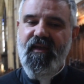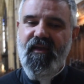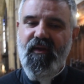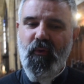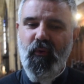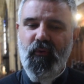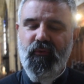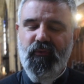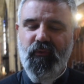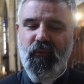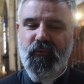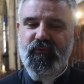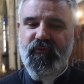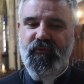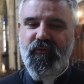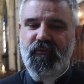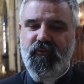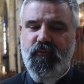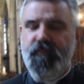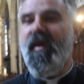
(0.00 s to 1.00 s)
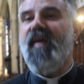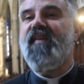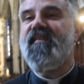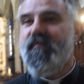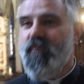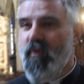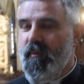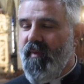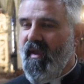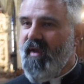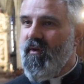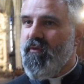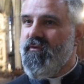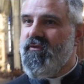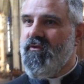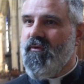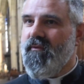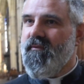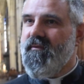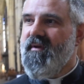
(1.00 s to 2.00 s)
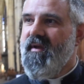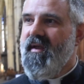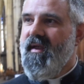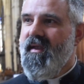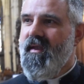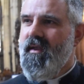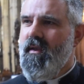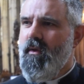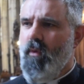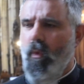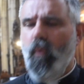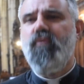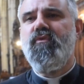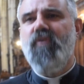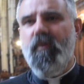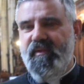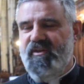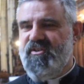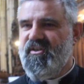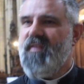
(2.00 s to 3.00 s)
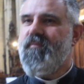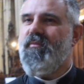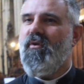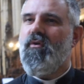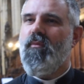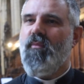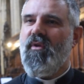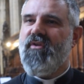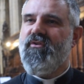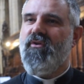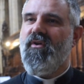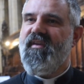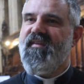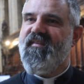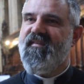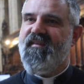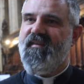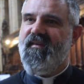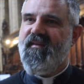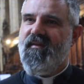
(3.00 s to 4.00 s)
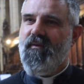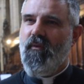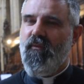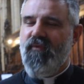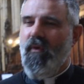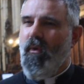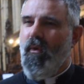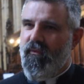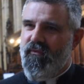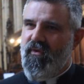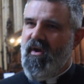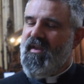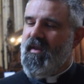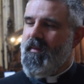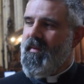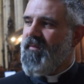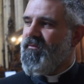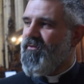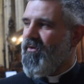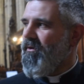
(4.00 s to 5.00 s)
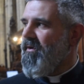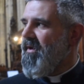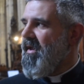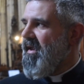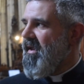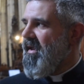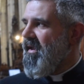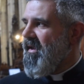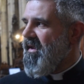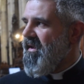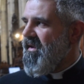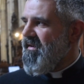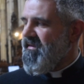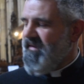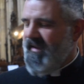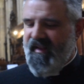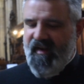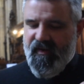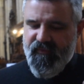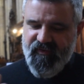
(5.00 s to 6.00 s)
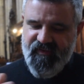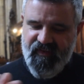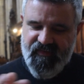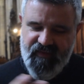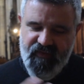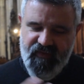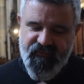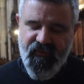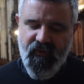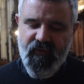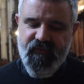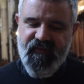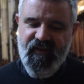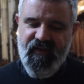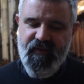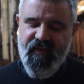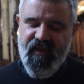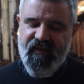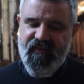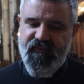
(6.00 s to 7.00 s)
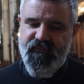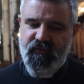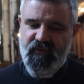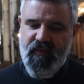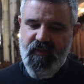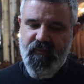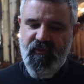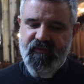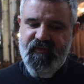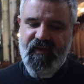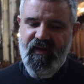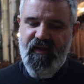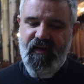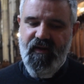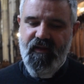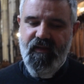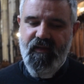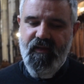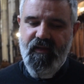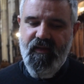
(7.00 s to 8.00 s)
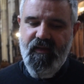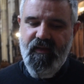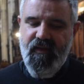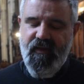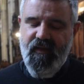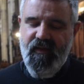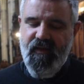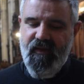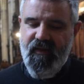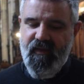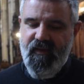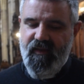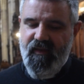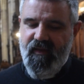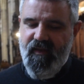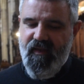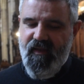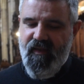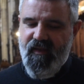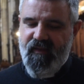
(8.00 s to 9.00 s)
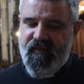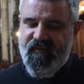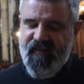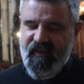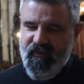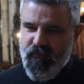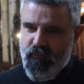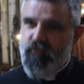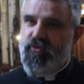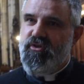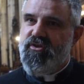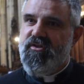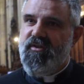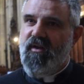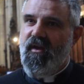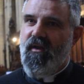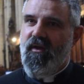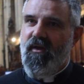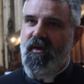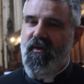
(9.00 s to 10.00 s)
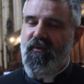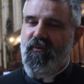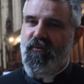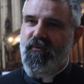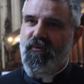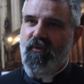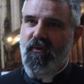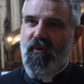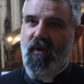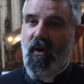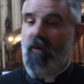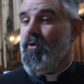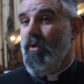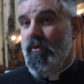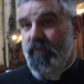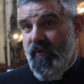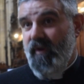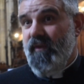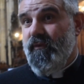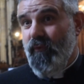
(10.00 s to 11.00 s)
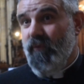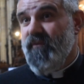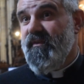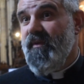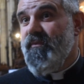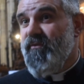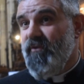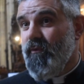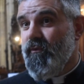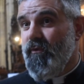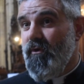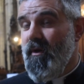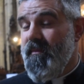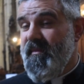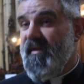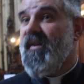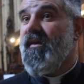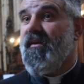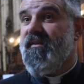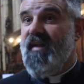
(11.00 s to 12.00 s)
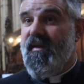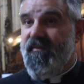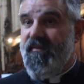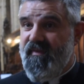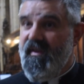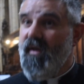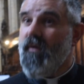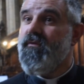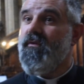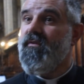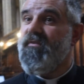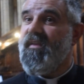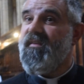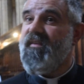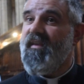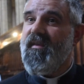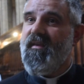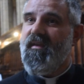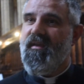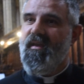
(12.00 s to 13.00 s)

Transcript: Au nom du principe de précaution, on nous empêcherait de prendre le moindre risque. On, on voit quand même que à la fois cette défense des libertés fondamentales, ça touche euh, une, encore une fois une conception de l'homme et de la, vie en société.